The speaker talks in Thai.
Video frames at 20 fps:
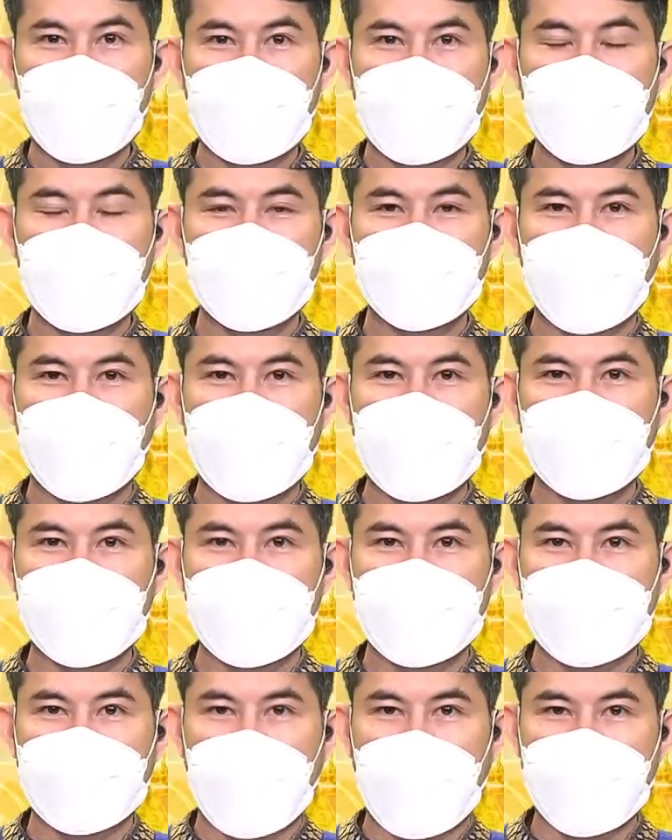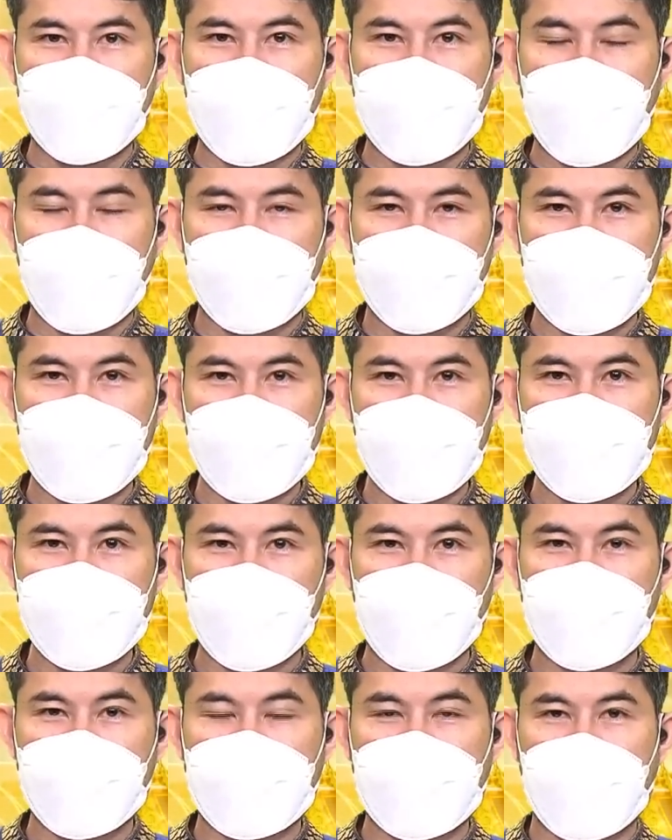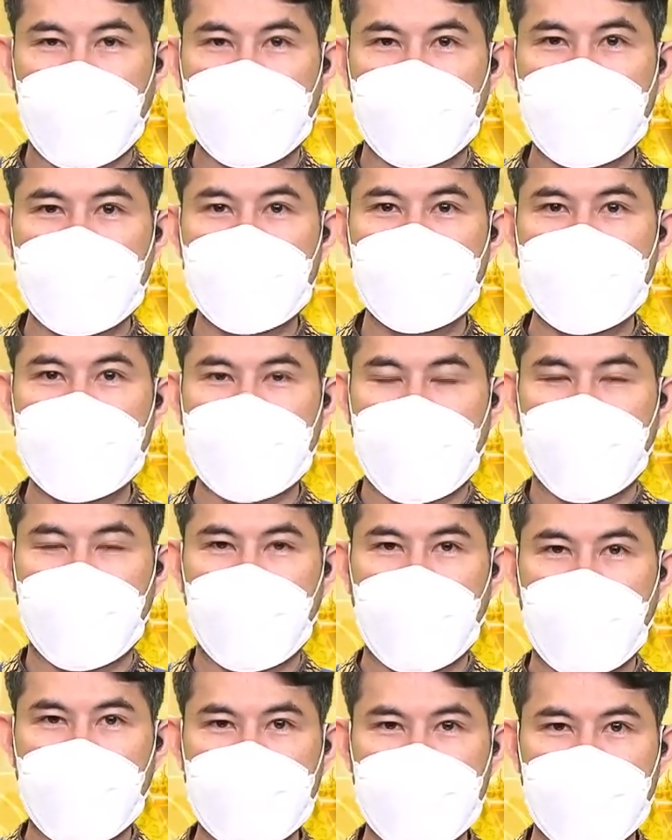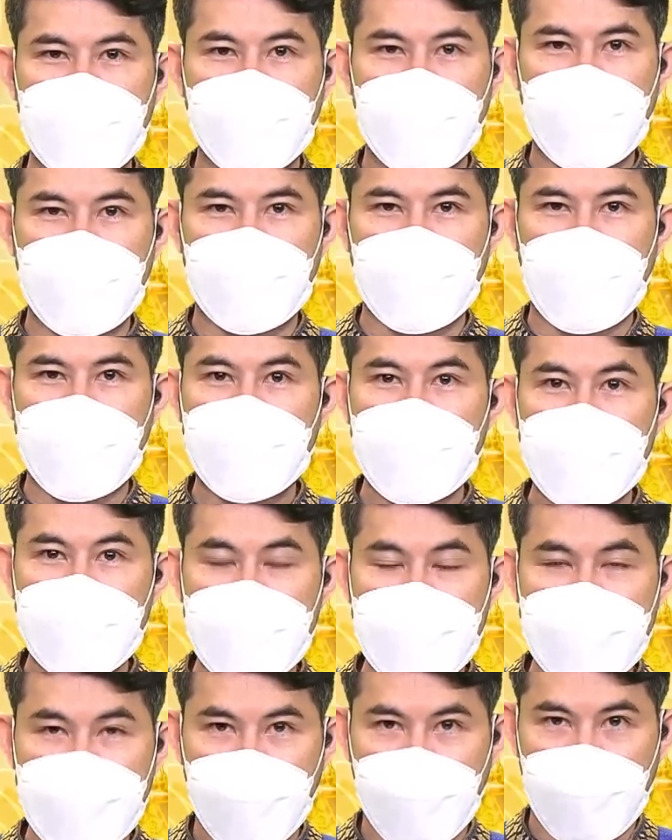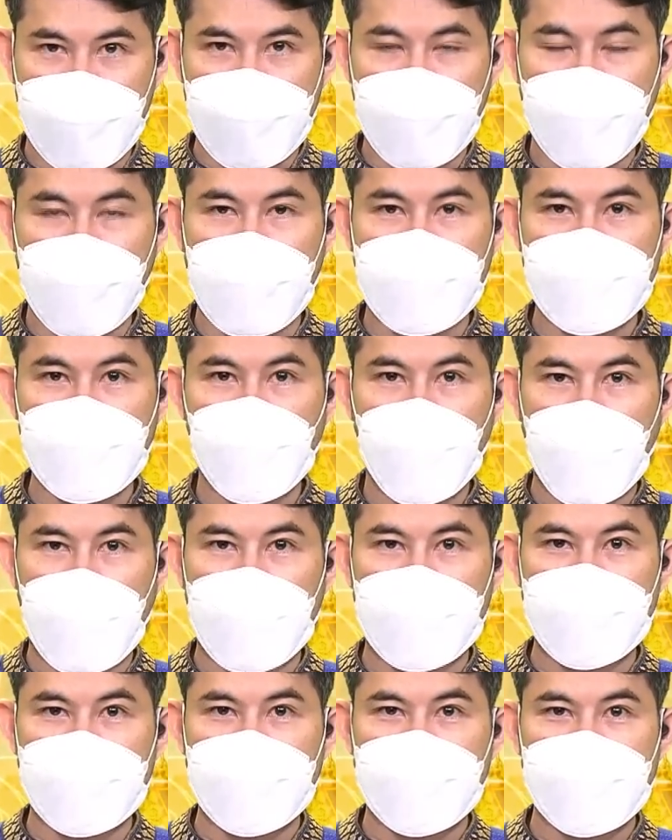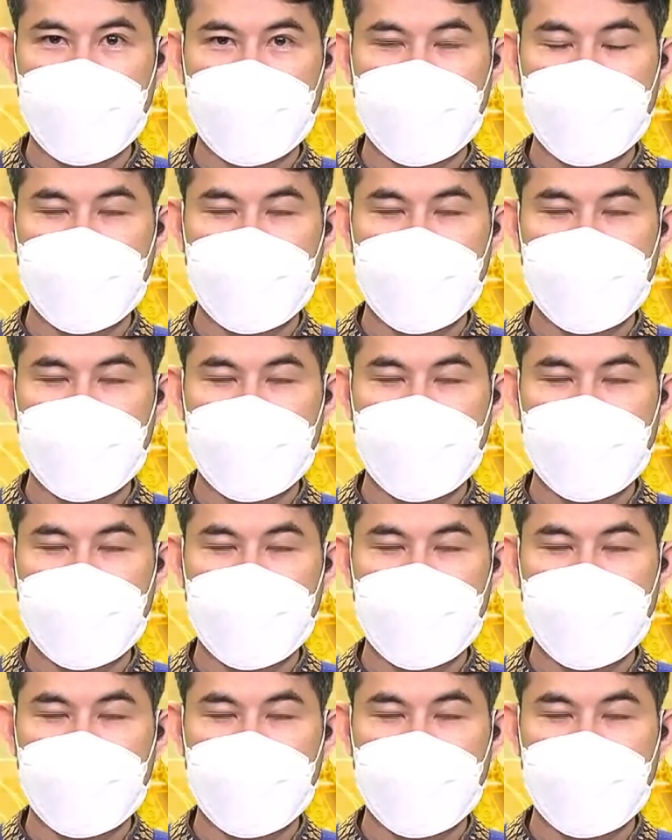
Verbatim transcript: องคมนตรีติดตามและขับเคลื่อนโครงการอันเนื่องมาจากพระราชดำริในพื้นที่จังหวัดนราธิวาส